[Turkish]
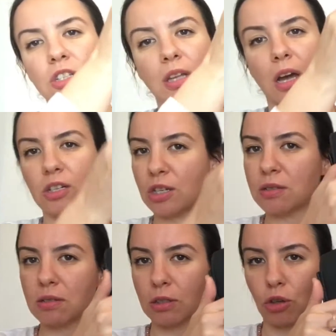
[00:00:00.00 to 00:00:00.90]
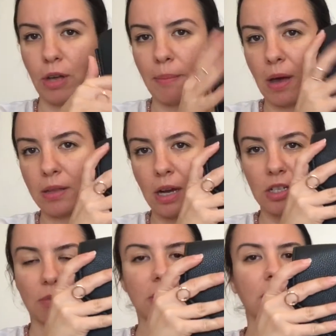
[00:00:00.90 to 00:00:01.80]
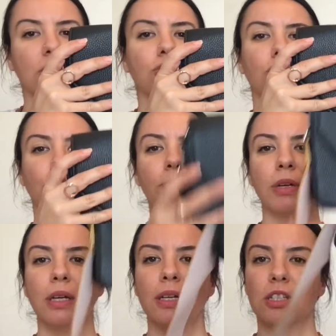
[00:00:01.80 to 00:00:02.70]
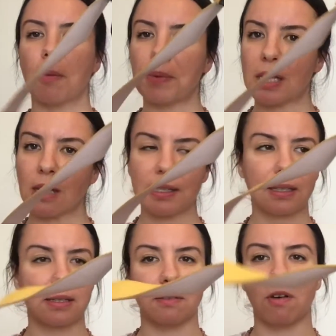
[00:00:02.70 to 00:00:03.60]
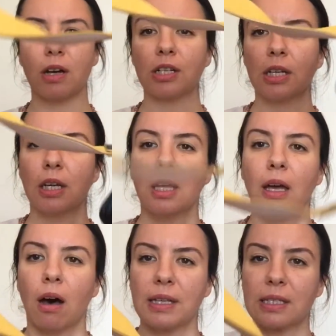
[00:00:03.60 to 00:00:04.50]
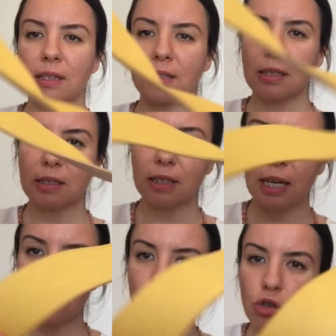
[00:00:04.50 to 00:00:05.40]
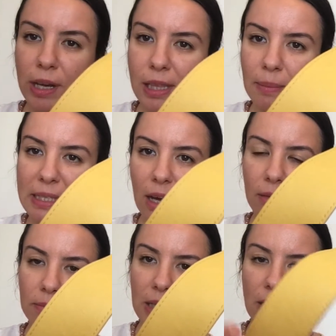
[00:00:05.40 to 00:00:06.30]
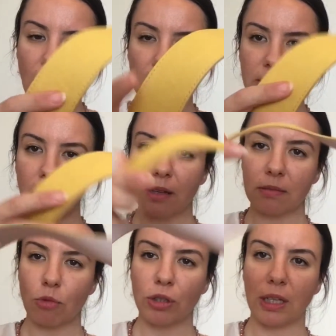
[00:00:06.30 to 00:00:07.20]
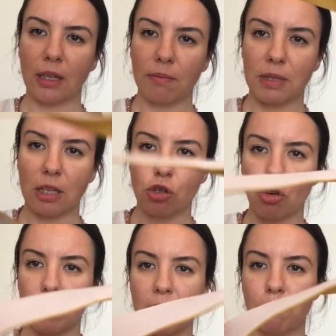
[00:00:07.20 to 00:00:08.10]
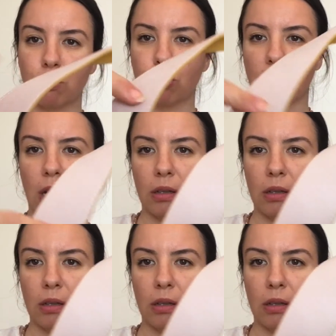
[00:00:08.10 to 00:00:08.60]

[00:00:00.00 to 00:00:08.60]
her şey sığıyor. Yani ben her şeyimi sığdırıyorum. Çapraz askısı var. Askısının rengi şu şekilde bir tane bir hardal modeli bir de şöyle pudra